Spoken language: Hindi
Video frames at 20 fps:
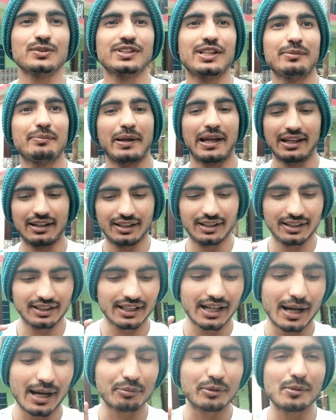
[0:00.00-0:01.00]
उससे पहले
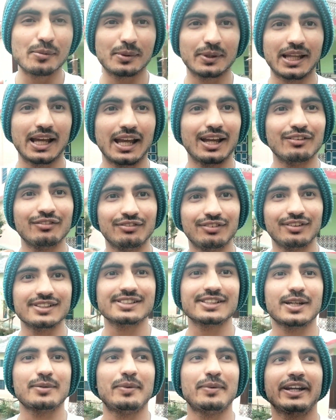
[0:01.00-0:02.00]
आपको बताया हम
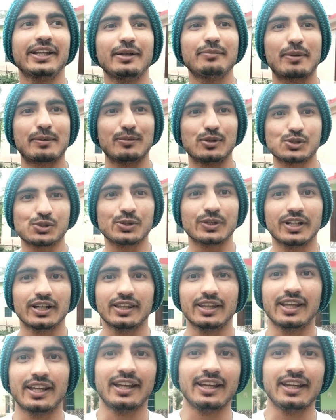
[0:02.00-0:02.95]
फर्स्ट कमेंट की प्रमोशन करते